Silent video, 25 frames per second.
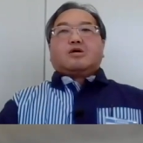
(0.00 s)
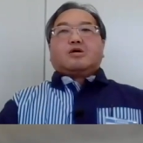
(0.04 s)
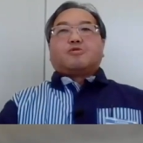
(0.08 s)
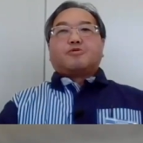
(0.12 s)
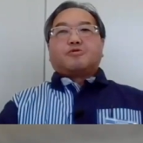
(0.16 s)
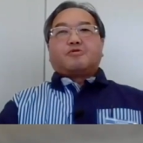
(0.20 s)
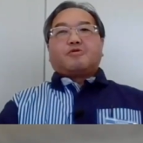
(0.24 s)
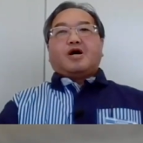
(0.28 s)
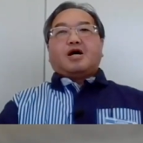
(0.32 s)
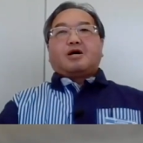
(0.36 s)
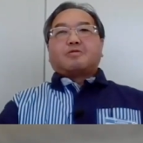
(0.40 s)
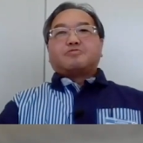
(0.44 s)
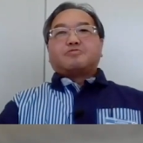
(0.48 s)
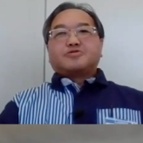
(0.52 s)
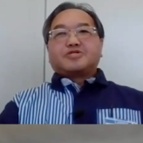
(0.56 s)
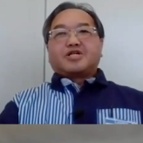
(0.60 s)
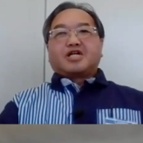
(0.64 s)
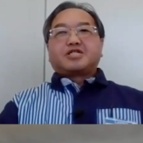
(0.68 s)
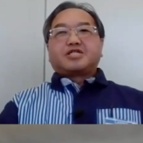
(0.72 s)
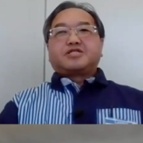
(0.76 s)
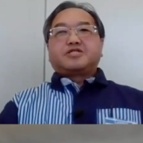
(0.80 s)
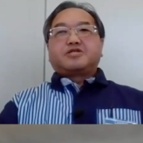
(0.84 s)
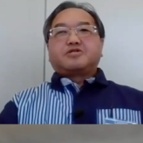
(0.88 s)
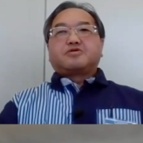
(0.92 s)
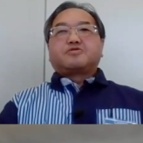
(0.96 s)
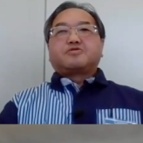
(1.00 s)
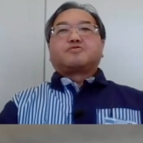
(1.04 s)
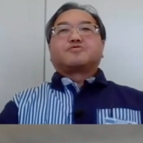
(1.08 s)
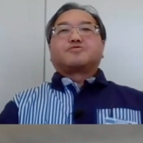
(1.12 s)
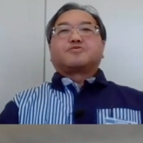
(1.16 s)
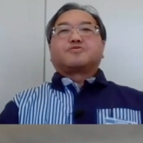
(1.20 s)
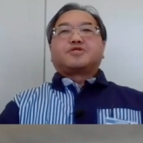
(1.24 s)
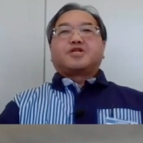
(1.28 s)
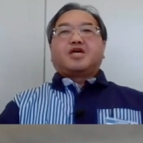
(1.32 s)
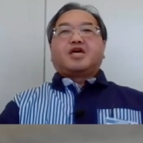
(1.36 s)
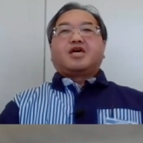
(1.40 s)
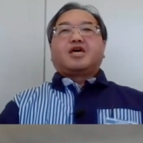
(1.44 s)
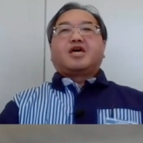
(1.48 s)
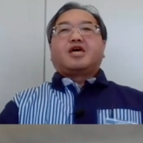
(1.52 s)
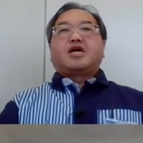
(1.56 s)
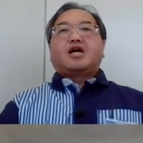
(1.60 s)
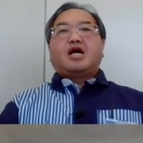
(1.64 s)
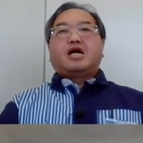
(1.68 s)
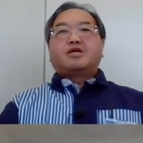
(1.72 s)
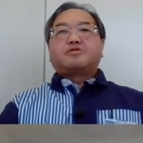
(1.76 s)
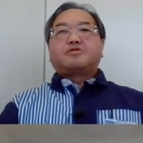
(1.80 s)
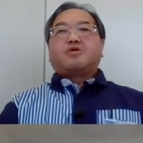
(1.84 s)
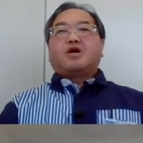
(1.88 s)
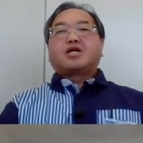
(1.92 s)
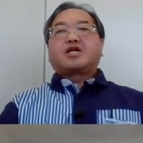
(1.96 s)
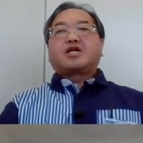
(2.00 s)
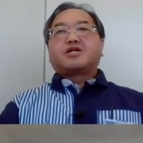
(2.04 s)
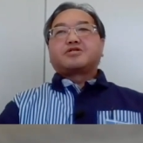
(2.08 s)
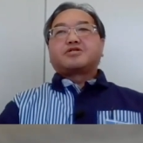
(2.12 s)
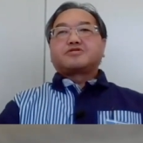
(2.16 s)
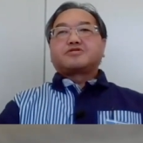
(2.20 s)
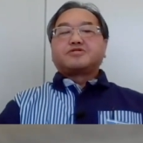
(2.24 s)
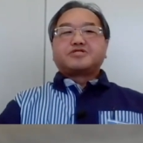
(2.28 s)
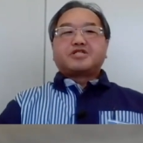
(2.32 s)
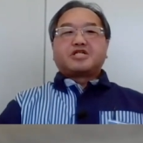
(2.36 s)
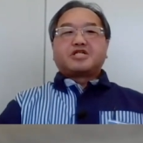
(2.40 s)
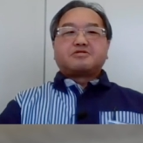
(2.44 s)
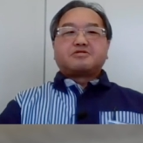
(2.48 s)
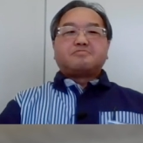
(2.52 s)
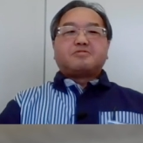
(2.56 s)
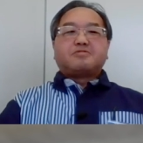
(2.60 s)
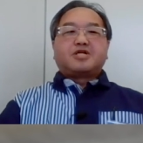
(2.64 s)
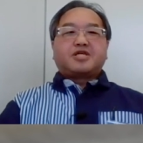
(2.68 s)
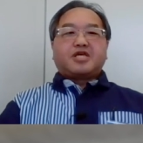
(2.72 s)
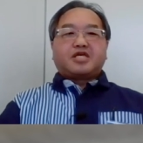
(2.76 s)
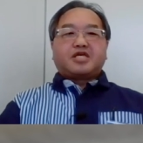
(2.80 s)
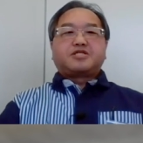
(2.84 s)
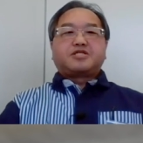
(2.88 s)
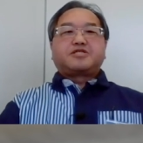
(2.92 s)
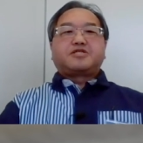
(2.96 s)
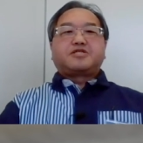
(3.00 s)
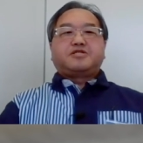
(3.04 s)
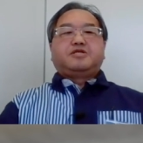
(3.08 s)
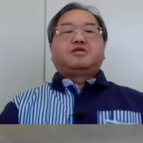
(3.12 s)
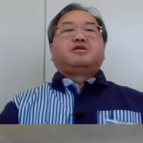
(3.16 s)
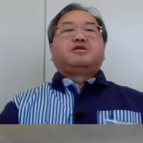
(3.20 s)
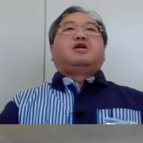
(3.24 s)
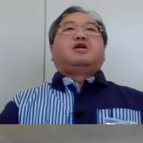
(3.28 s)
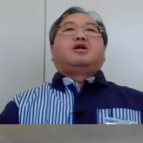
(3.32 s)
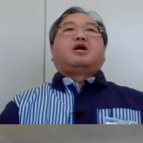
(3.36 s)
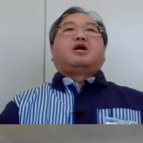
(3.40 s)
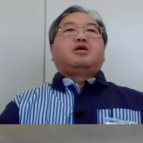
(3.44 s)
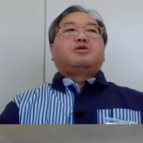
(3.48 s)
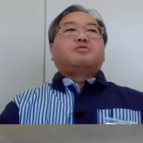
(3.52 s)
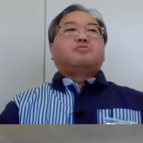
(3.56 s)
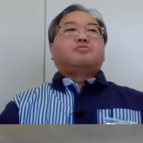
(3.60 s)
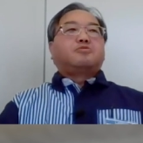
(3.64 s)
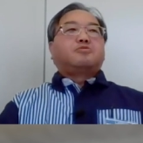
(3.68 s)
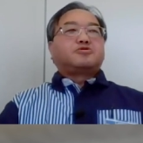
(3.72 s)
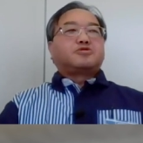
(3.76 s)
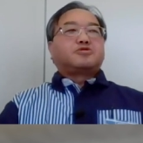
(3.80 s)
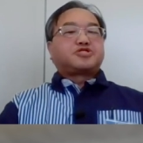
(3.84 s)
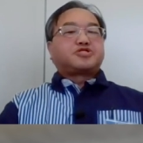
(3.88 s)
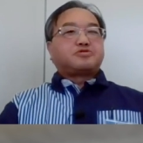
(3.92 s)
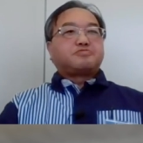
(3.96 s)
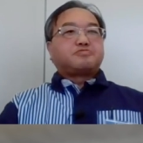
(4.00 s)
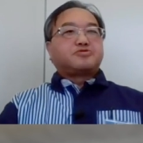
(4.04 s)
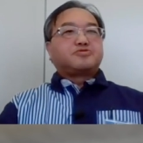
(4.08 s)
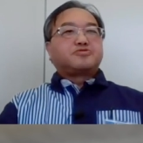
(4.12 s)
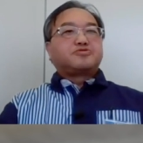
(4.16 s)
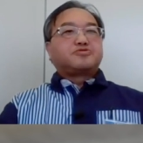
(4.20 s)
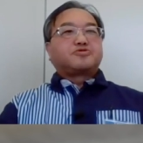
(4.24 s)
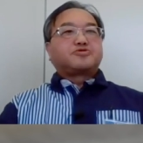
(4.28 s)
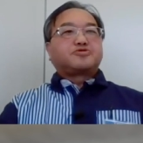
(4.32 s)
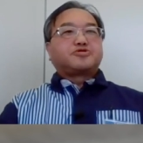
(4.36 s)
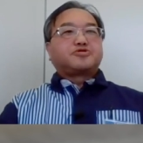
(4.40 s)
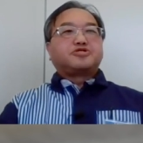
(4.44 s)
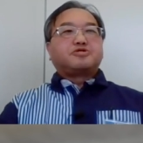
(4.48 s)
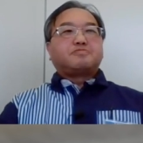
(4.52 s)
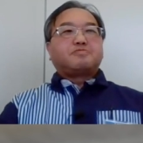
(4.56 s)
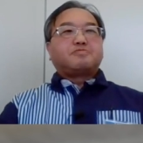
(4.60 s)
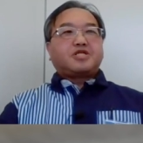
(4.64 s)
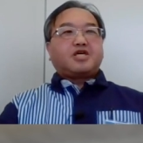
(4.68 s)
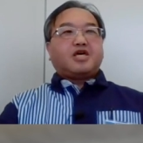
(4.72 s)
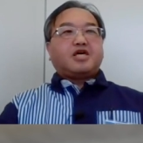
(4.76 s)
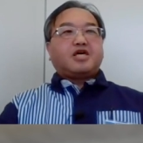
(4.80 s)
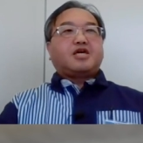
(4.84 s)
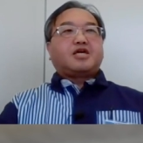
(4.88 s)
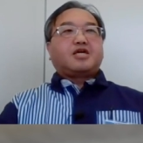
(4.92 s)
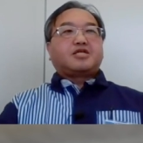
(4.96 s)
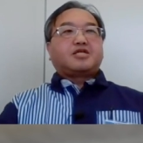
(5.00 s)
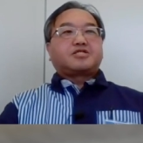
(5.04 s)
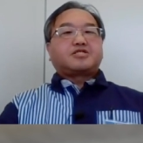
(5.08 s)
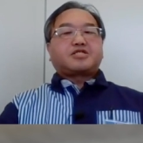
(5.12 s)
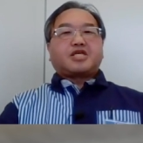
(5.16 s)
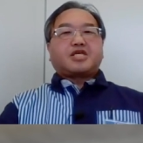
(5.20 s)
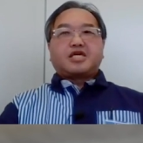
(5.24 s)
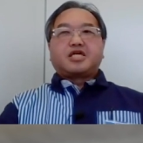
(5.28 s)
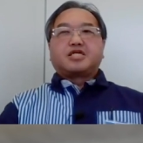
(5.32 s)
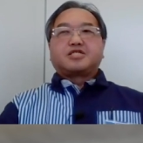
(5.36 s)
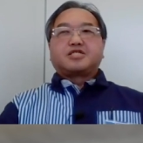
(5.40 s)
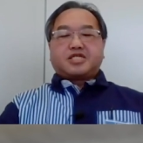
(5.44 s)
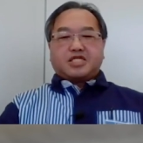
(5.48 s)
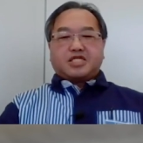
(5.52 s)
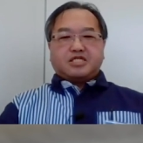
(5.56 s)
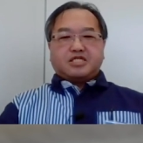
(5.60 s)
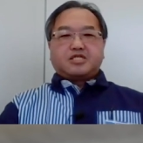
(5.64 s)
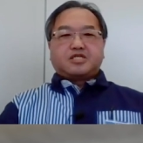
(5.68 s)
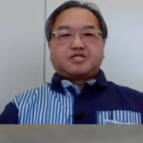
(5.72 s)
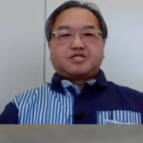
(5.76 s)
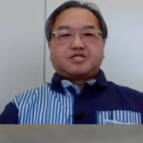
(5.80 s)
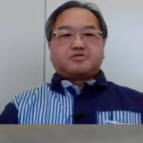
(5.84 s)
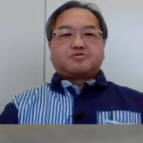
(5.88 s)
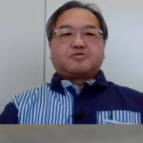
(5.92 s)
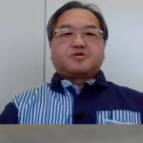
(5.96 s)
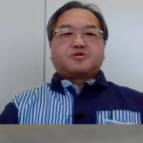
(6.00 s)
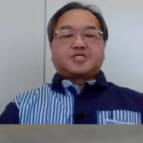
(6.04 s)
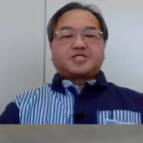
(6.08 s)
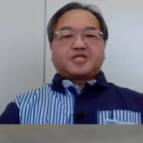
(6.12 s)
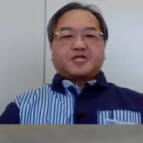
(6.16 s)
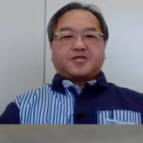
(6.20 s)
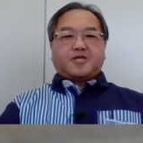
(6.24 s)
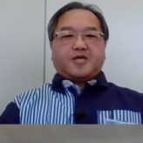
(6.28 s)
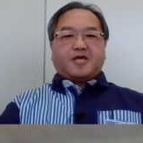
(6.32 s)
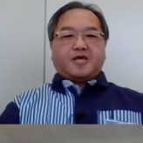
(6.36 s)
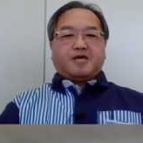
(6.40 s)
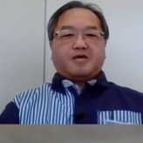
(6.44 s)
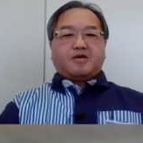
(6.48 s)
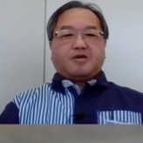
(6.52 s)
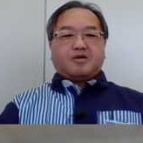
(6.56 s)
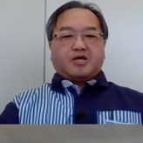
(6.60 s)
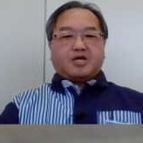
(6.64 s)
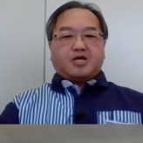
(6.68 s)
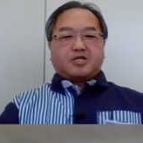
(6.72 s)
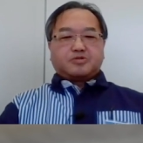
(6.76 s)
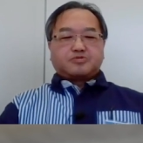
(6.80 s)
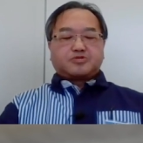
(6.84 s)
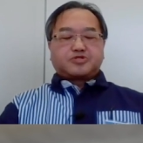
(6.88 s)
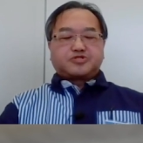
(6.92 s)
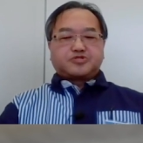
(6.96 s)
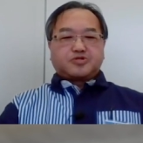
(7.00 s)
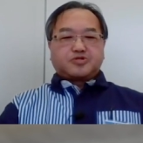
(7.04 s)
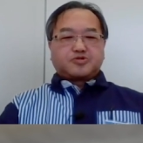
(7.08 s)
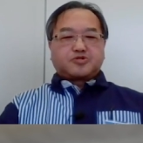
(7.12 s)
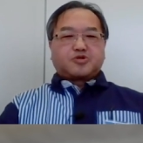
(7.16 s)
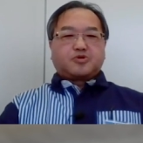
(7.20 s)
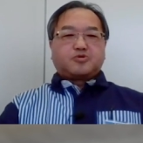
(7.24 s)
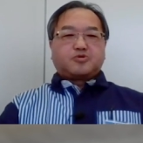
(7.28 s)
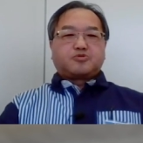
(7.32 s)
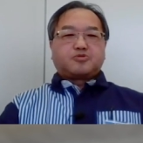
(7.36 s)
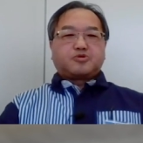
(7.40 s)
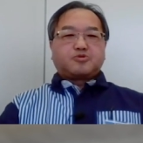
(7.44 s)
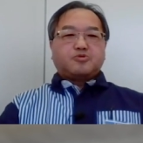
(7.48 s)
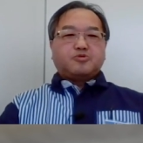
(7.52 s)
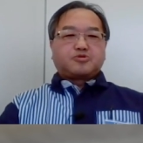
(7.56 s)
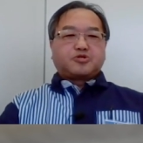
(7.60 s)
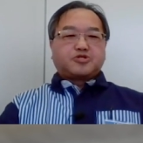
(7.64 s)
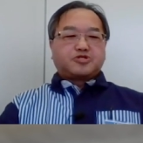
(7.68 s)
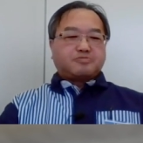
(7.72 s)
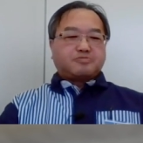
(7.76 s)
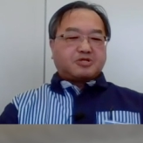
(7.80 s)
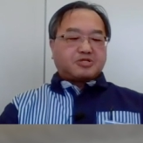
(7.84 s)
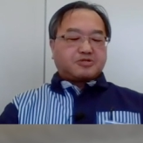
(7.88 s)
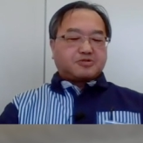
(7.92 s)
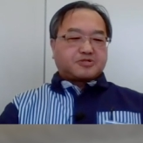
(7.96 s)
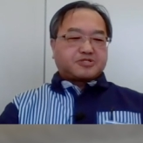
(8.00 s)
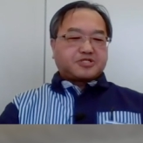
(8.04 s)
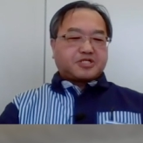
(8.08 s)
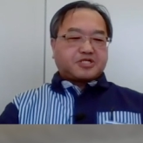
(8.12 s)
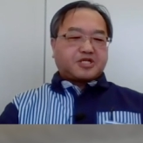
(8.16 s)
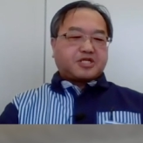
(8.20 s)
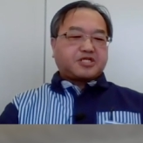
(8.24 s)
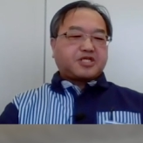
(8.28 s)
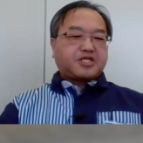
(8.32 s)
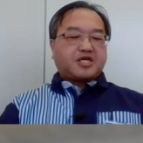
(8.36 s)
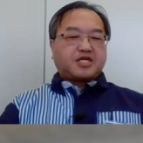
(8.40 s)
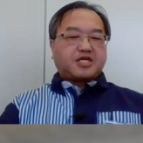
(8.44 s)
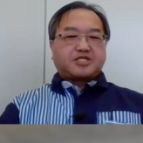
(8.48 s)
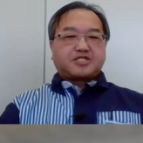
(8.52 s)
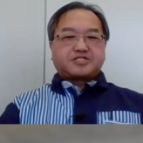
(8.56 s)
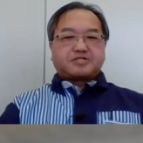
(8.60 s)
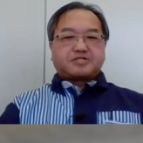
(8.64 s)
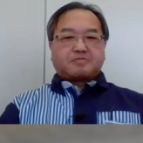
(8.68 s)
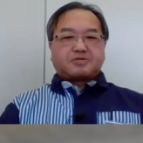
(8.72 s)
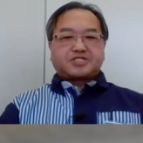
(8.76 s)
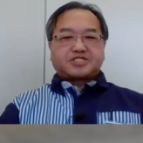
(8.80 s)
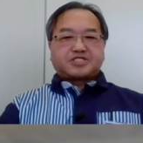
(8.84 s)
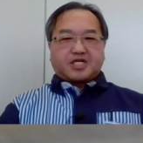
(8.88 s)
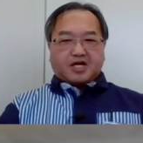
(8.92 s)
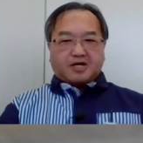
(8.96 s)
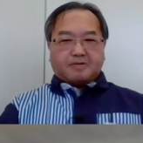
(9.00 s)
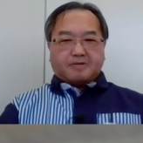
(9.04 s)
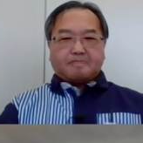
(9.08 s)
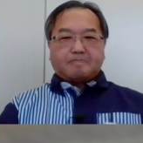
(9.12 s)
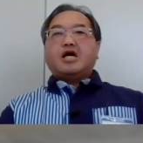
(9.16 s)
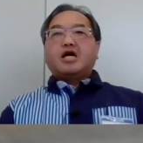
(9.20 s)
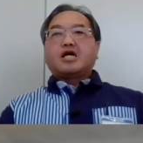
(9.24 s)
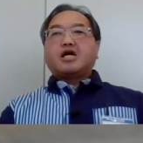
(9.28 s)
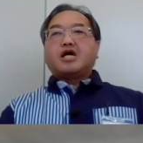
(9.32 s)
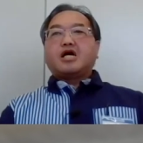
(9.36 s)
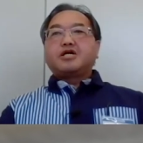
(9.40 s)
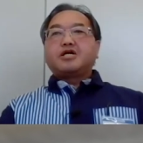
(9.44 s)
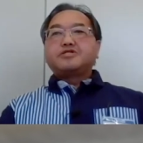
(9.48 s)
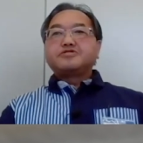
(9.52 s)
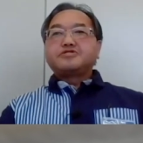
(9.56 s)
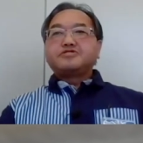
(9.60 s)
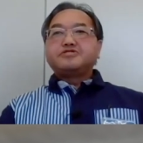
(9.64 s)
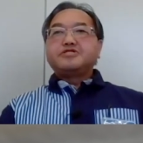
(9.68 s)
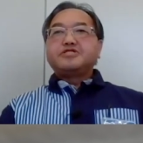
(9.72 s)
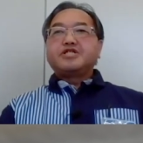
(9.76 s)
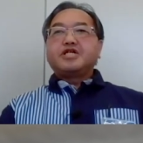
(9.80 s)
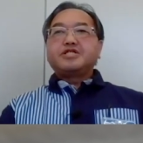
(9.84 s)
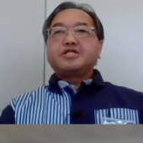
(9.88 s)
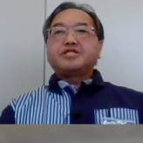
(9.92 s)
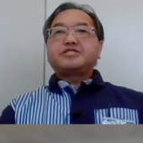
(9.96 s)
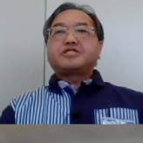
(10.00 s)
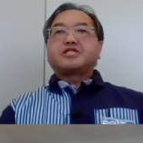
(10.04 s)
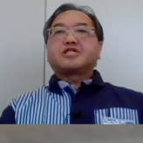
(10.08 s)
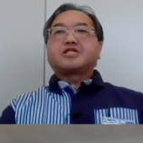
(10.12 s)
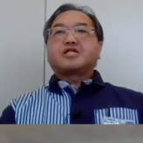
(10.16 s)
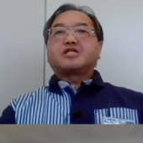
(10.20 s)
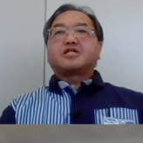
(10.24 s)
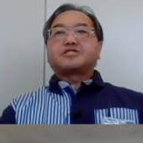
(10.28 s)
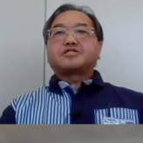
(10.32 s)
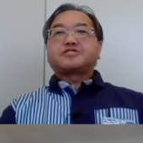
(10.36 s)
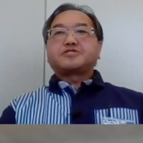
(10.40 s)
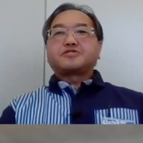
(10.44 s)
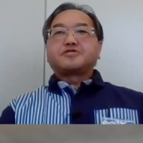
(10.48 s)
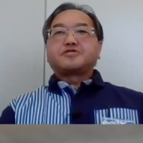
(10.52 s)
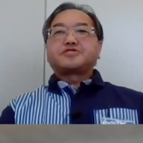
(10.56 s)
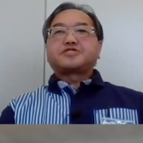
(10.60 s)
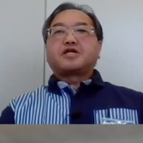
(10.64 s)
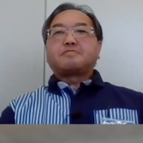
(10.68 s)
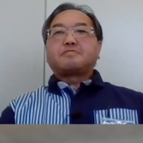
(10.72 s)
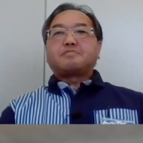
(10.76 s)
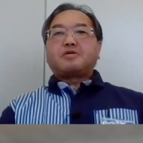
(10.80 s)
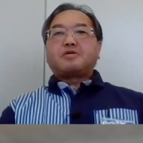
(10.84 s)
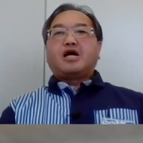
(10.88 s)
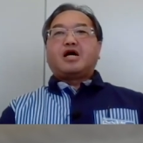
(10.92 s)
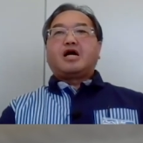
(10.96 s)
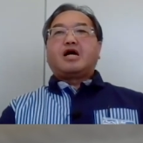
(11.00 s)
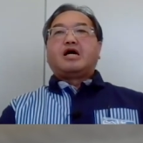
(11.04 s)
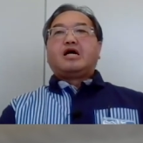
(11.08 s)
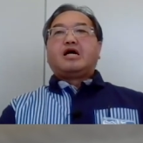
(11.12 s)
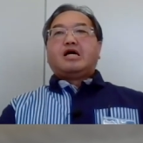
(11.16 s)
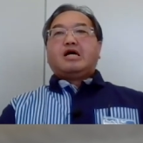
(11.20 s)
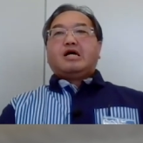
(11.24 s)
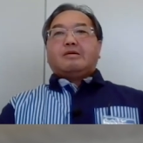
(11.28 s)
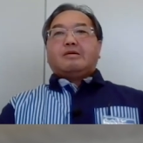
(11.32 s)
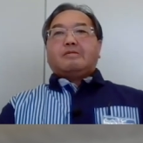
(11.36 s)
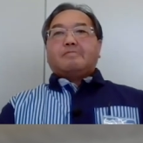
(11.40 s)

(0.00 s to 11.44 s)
これは危ないっていうことであの明るくなるまであの自分の車で待機っていうことであの従業員を車に乗せて待機してました明るくなってからすぐさま、